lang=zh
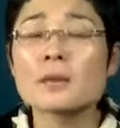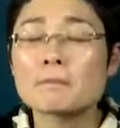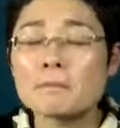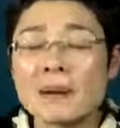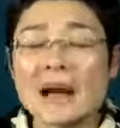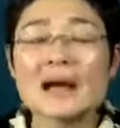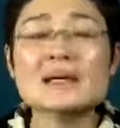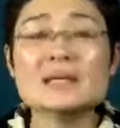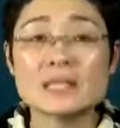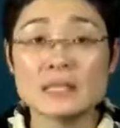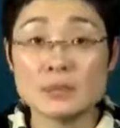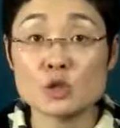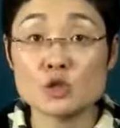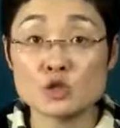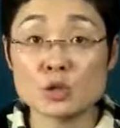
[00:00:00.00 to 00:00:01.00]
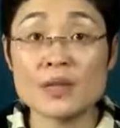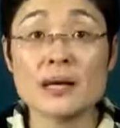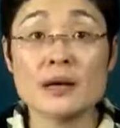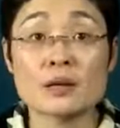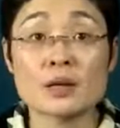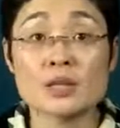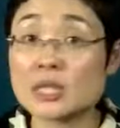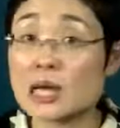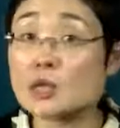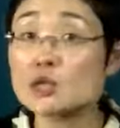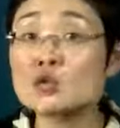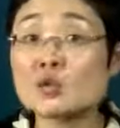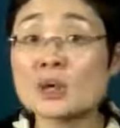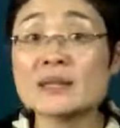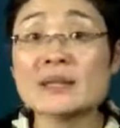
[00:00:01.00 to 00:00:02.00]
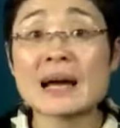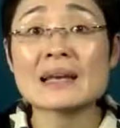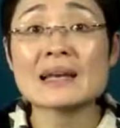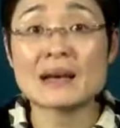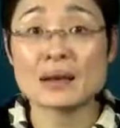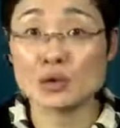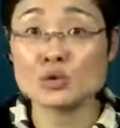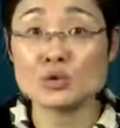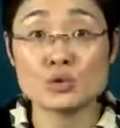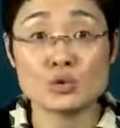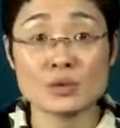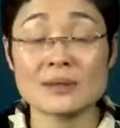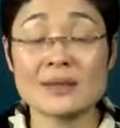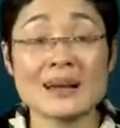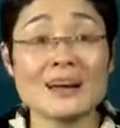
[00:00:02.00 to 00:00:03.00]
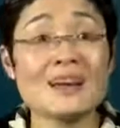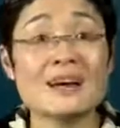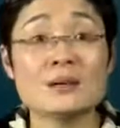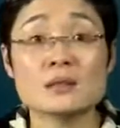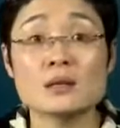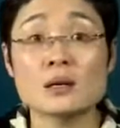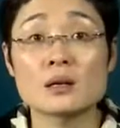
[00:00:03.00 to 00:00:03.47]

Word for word: 八个里边选两个，想选哪两个就选哪两个。